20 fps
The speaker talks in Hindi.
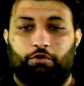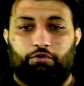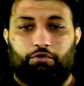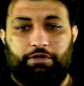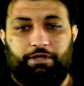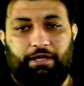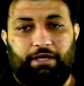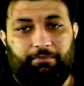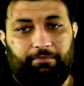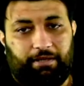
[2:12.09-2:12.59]
तो
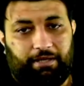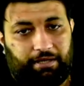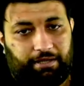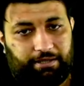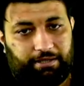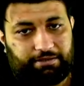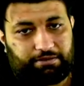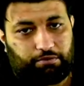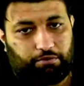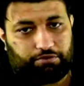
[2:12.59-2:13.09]
ये मेरे
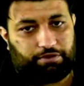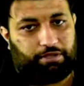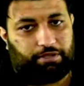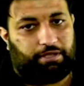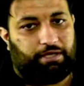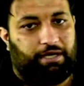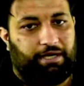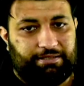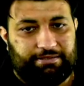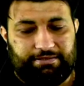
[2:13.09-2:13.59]
इस क्वेश्चन
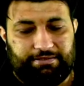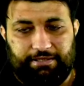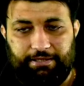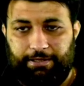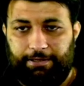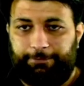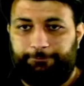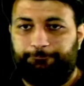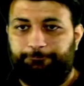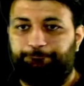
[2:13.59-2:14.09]
का आंसर
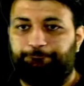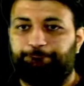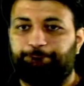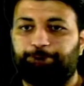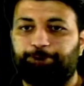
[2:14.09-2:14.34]
है